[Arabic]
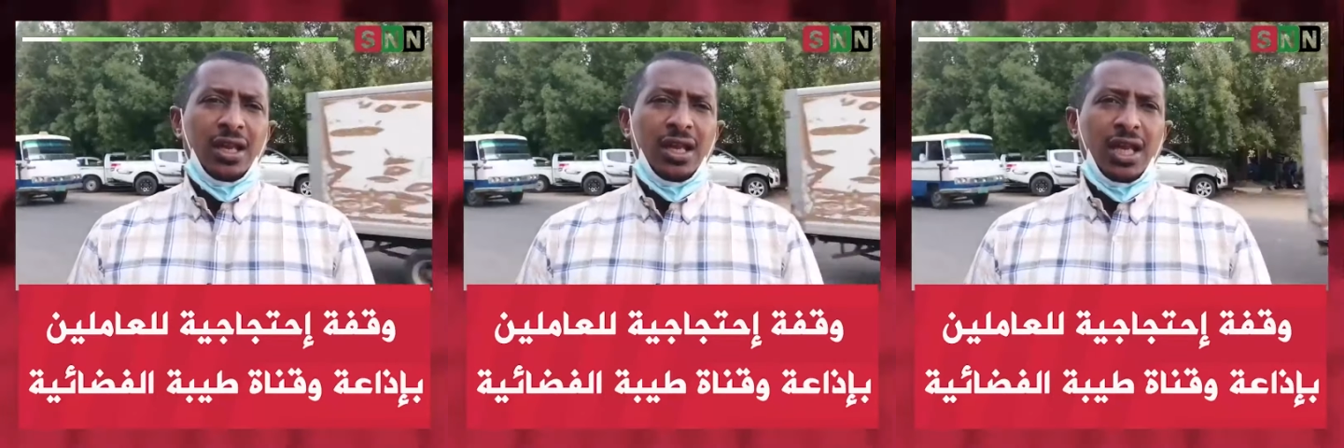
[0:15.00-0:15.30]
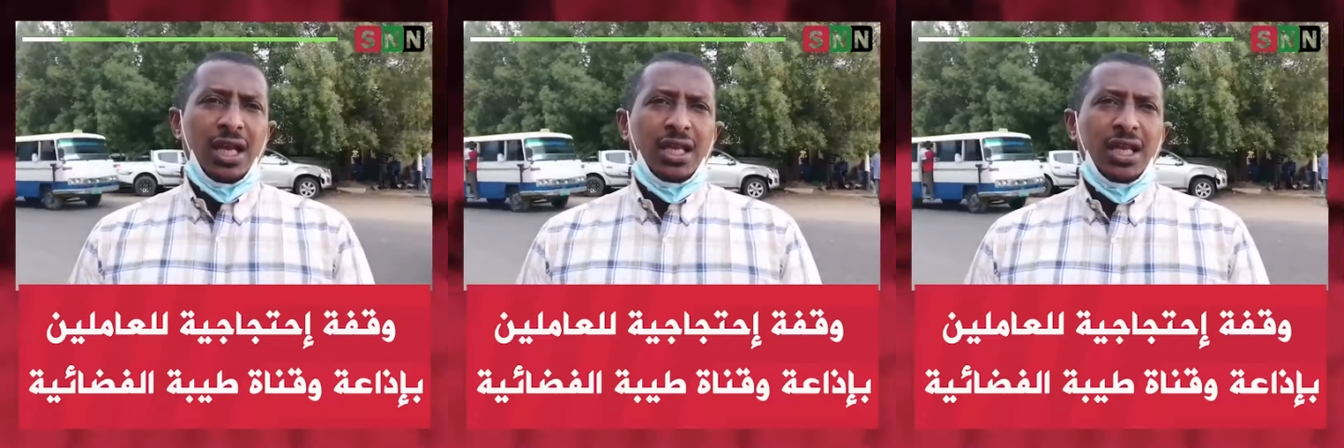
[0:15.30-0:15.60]

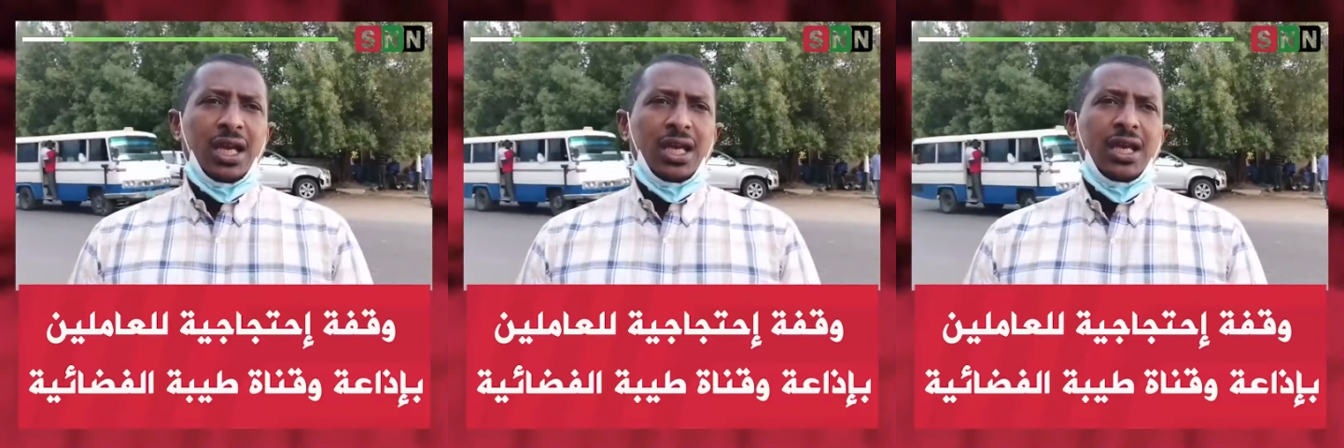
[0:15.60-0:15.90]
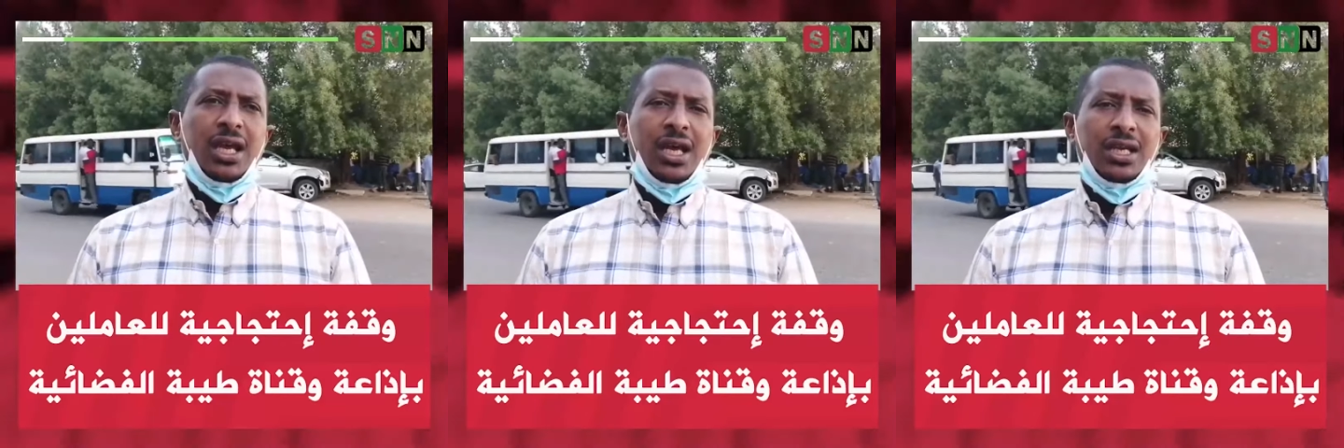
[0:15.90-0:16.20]
يعني
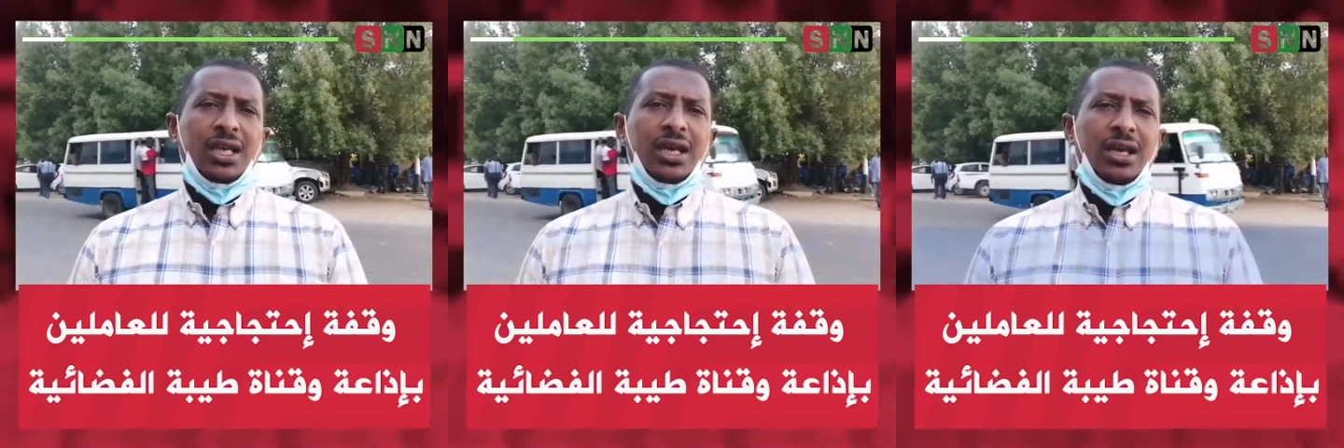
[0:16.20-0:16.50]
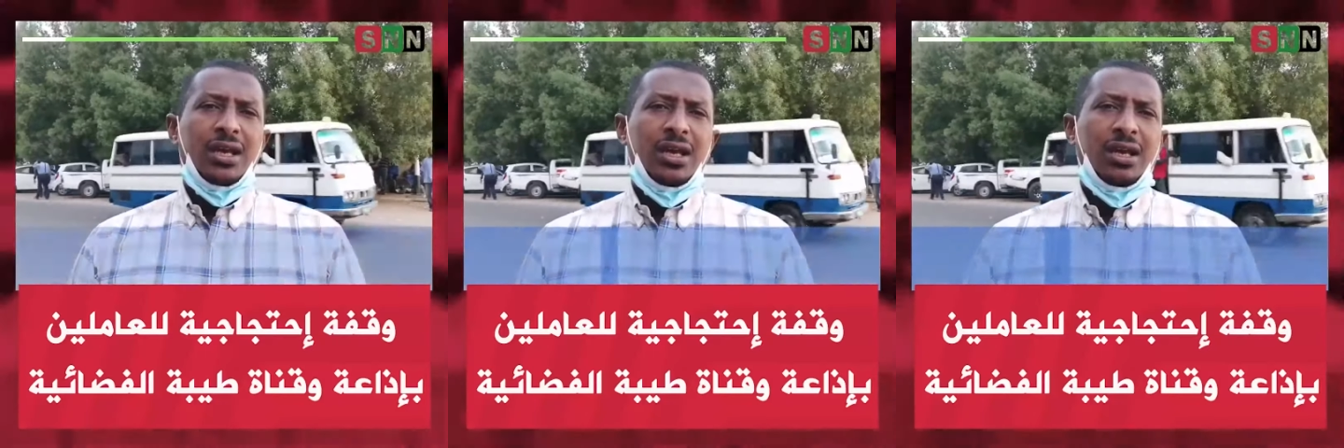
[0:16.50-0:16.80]
أقل حاجة
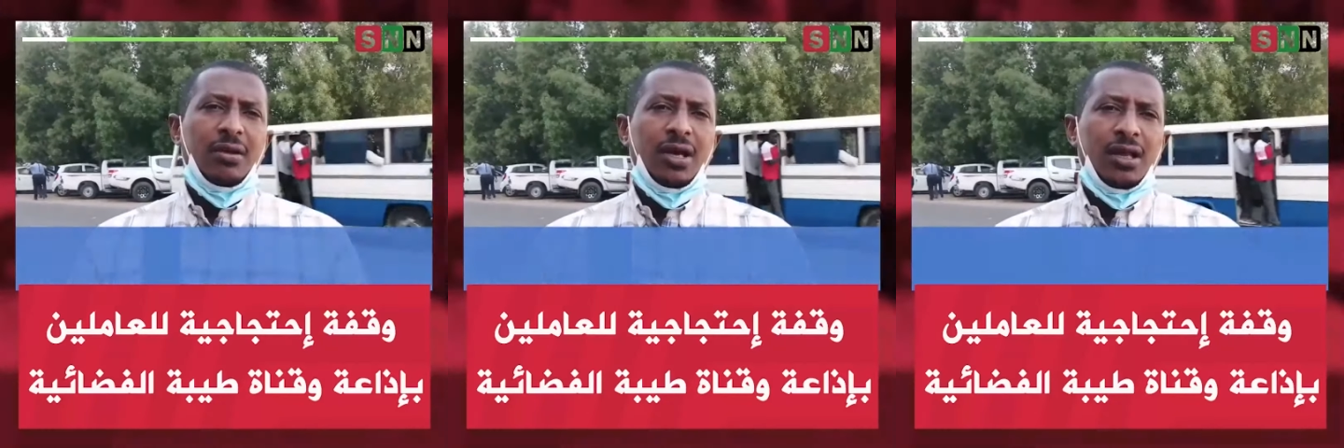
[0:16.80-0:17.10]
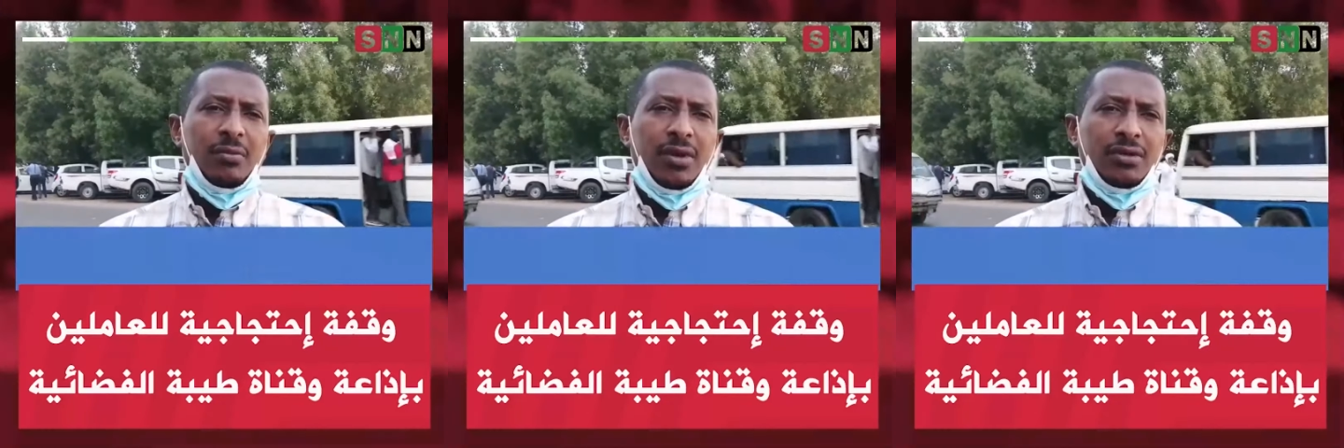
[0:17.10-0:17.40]

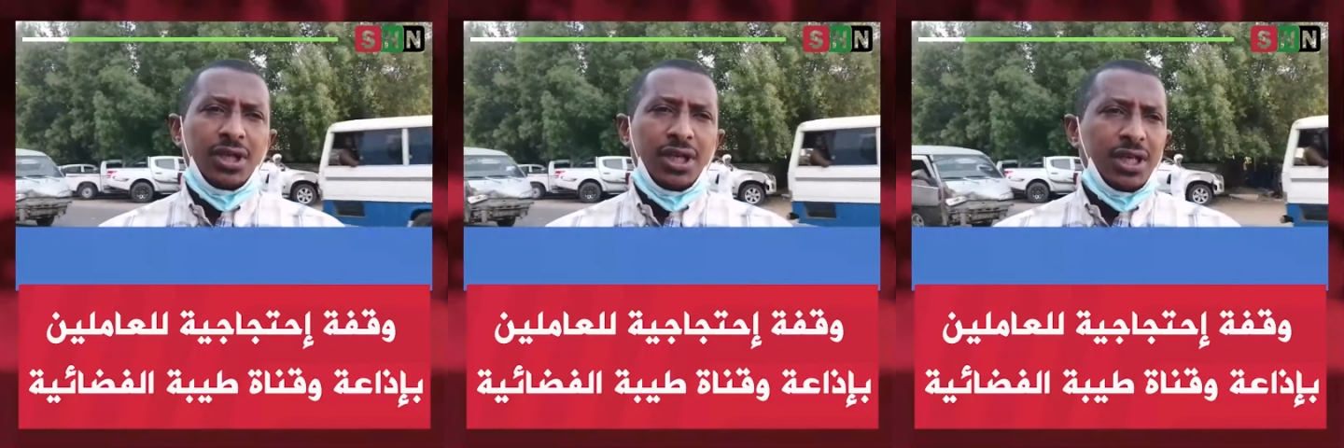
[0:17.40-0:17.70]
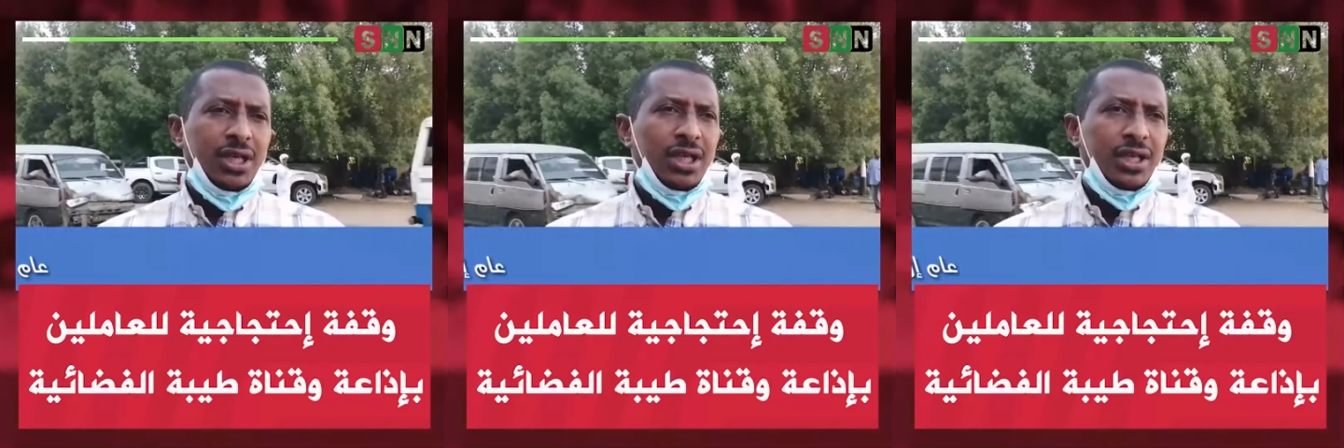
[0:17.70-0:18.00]

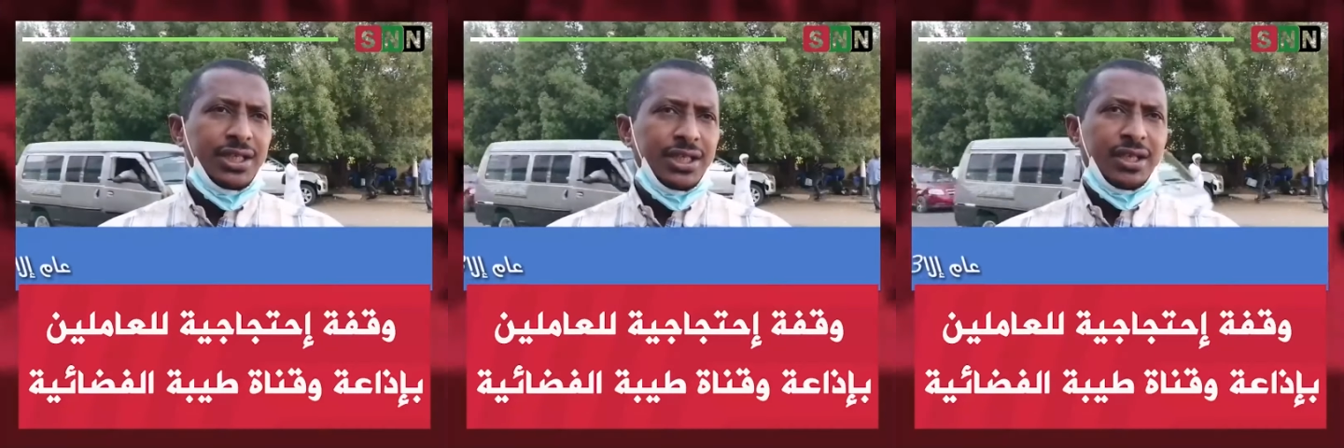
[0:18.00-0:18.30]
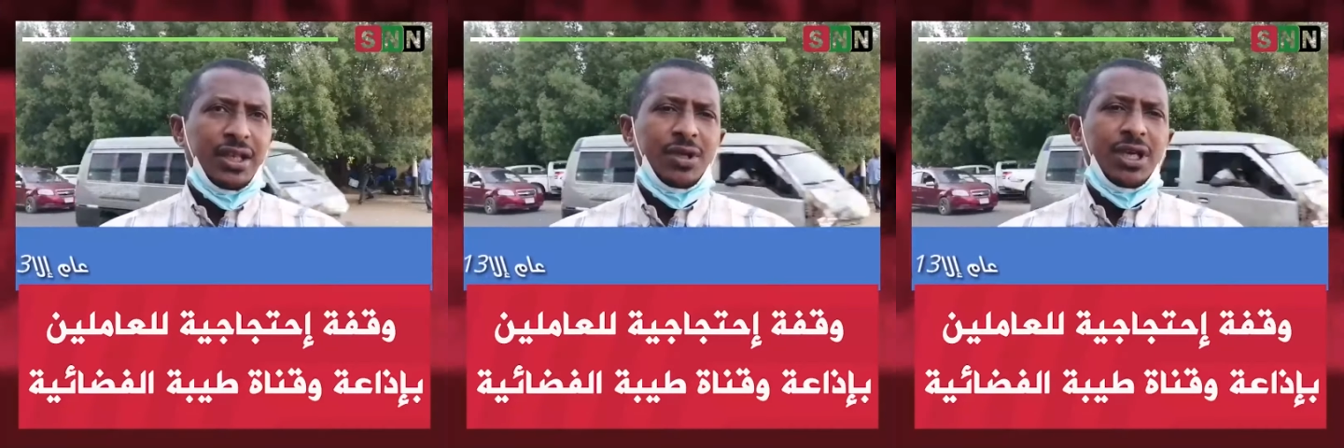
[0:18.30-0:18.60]
جينا هنا لجنة
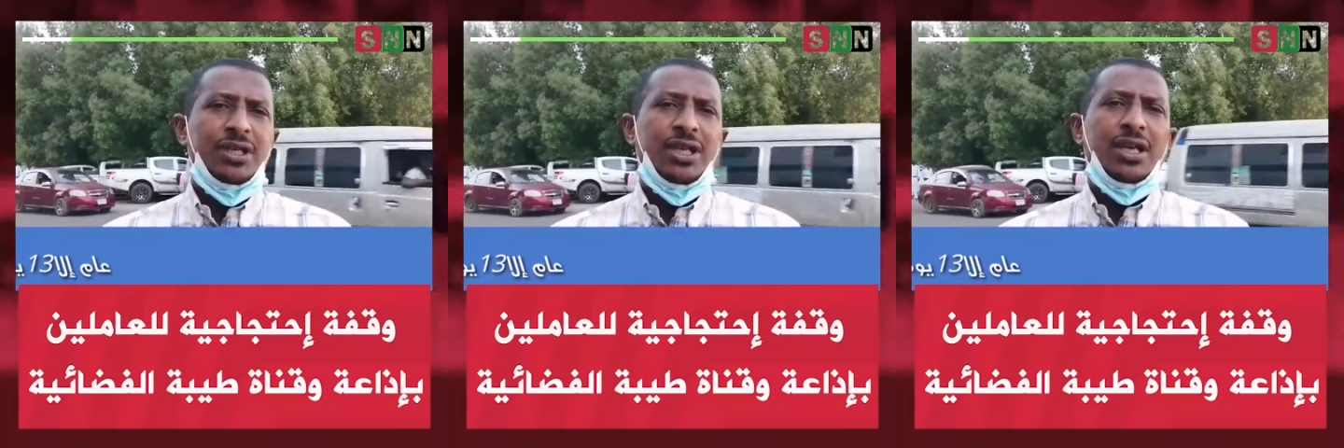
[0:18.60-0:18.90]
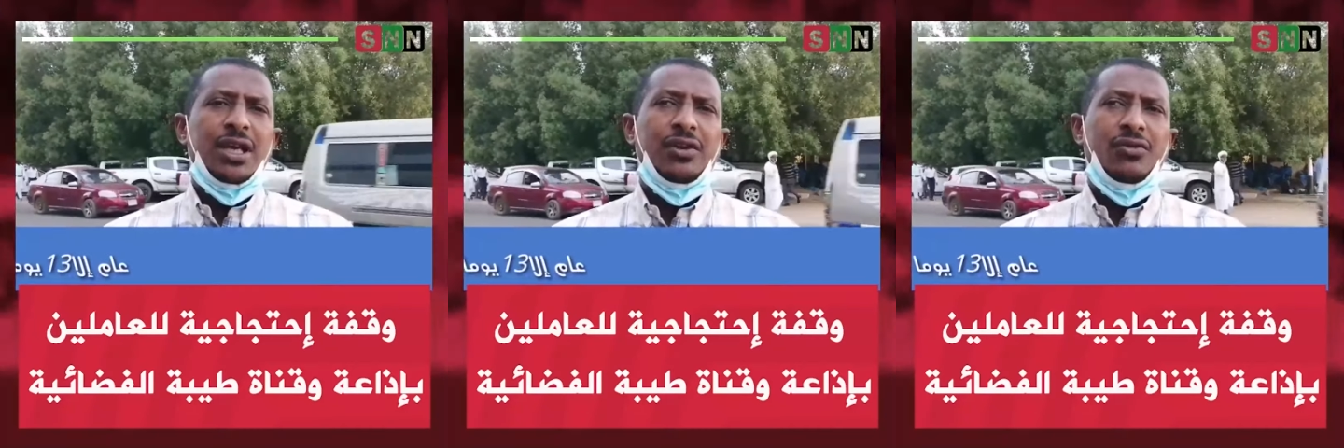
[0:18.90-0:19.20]
التمكين عشان
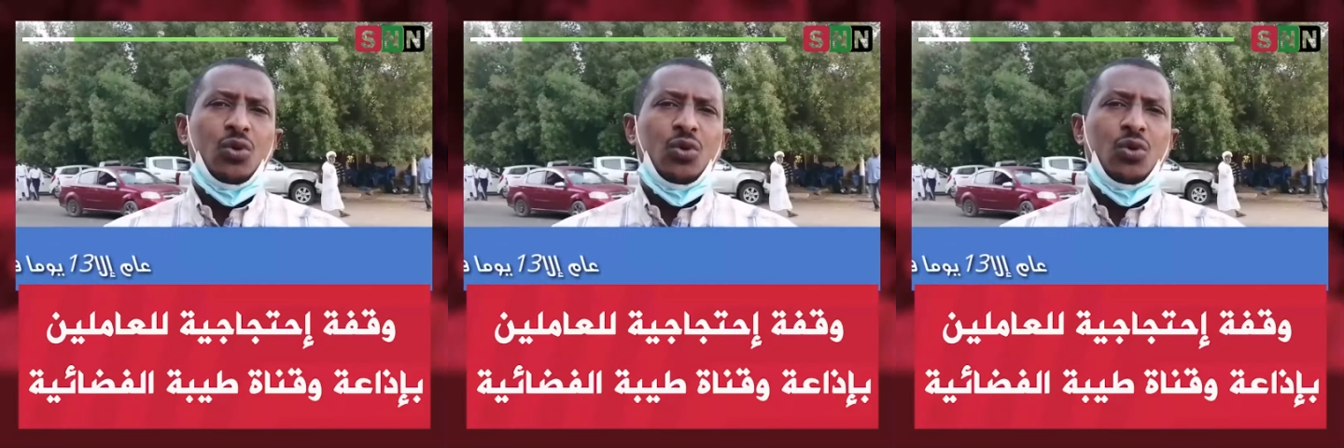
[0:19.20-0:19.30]
نعرف